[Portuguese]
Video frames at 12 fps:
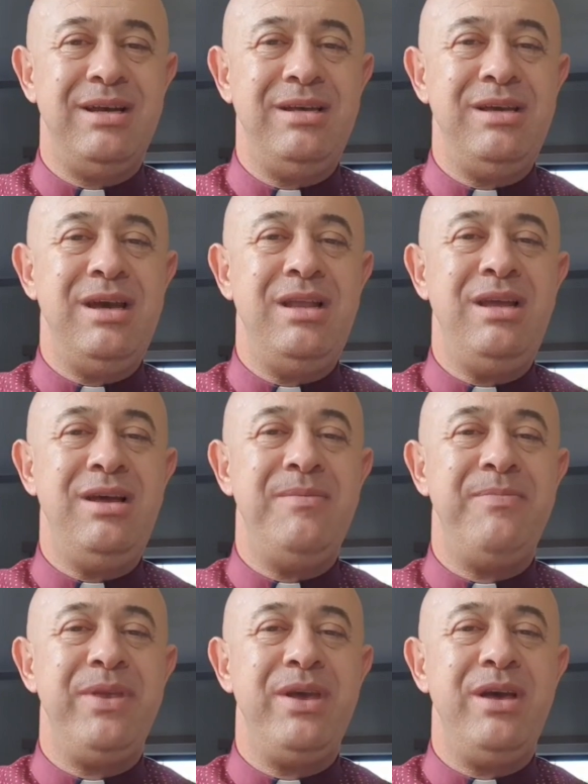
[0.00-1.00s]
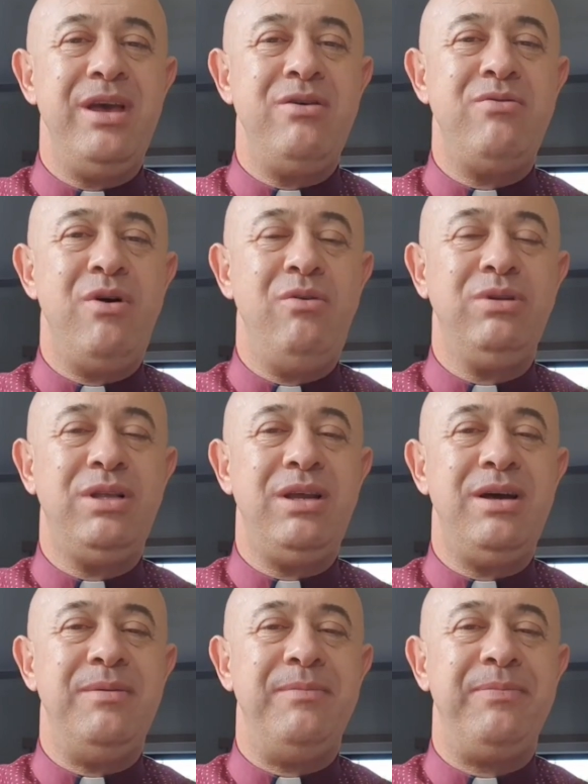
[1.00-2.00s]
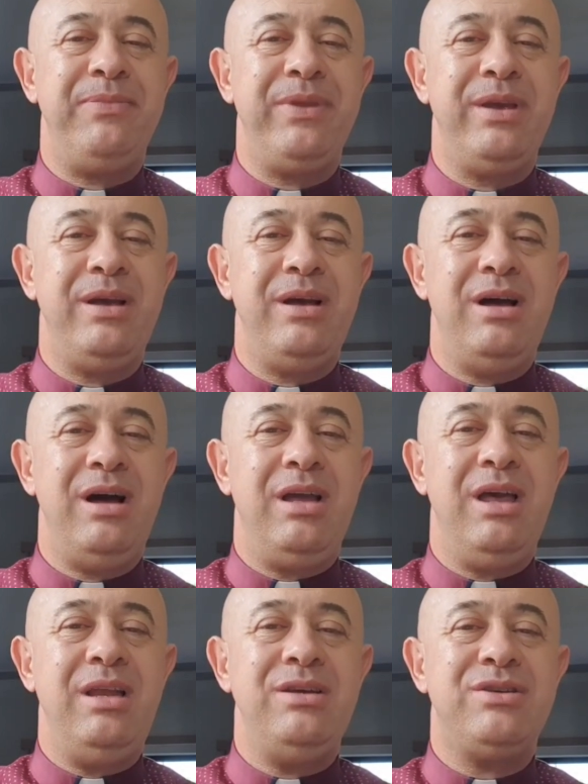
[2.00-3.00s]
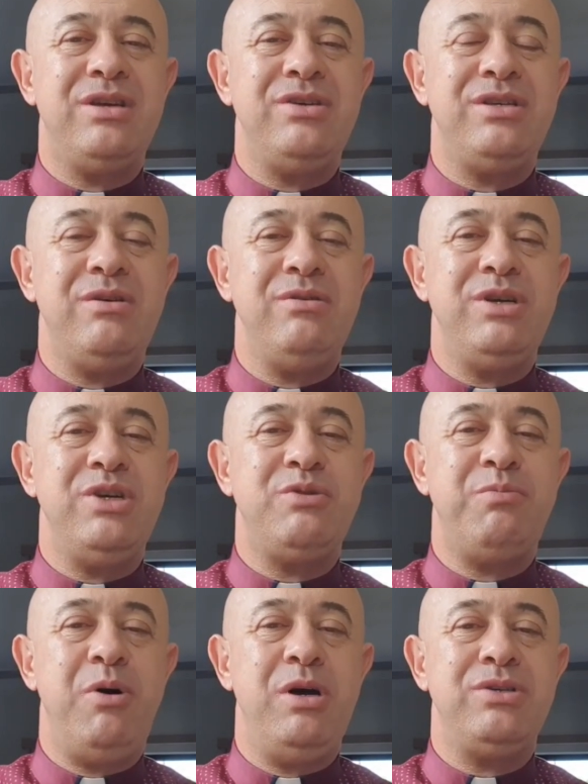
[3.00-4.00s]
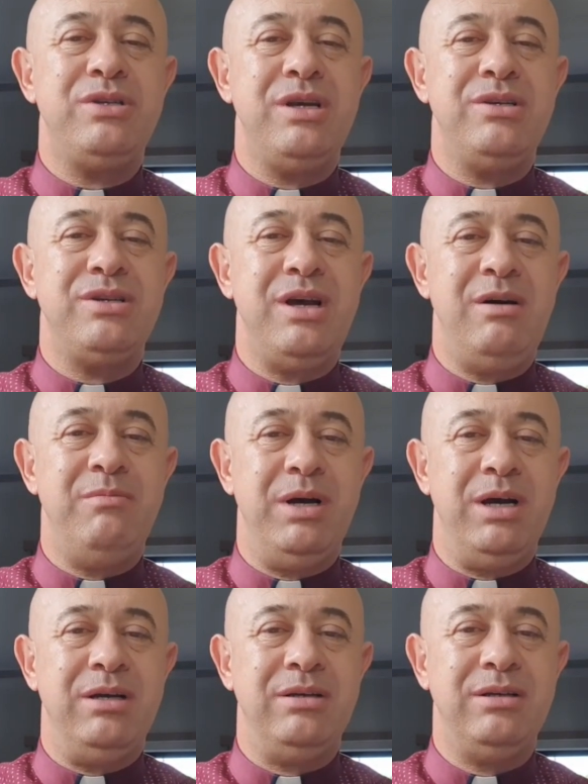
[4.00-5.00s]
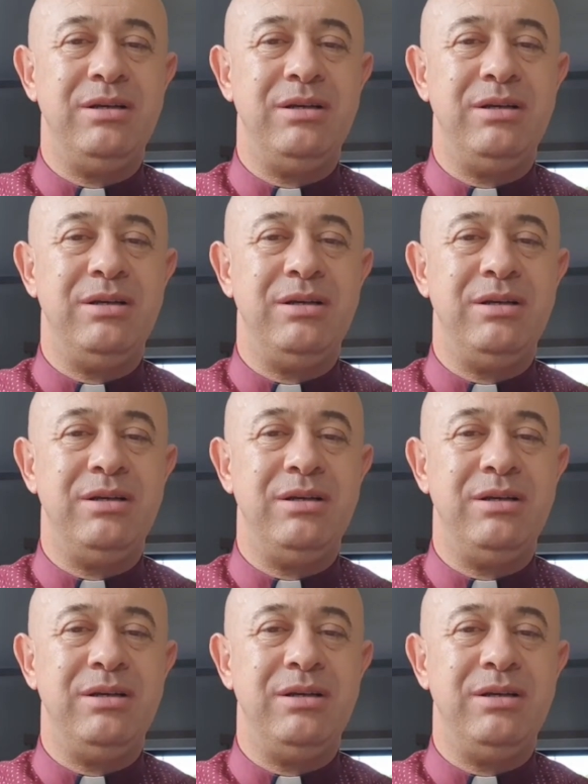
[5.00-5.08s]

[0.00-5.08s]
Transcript: E ele encontra aquelas que estão dispostas a amar